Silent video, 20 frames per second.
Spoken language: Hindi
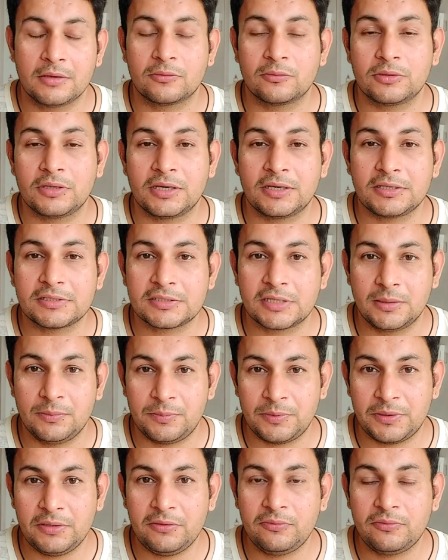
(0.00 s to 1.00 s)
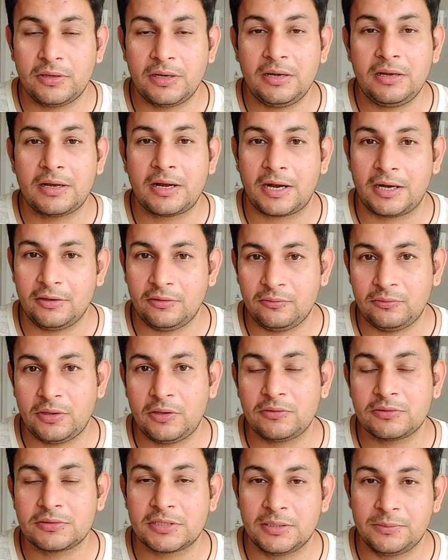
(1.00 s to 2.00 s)
क्योंकि अगर स्लिपरी हुआ हार्ड हुआ
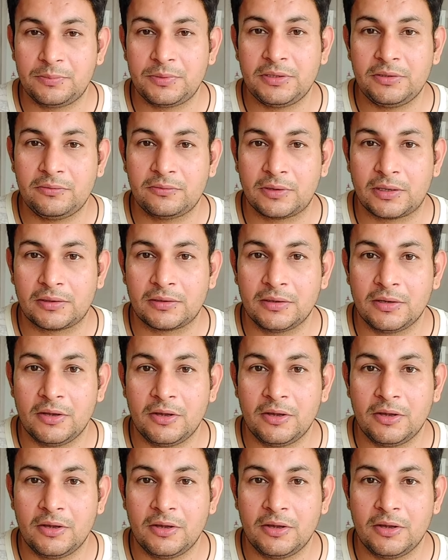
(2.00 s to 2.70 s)
और स्लिपरी हुआ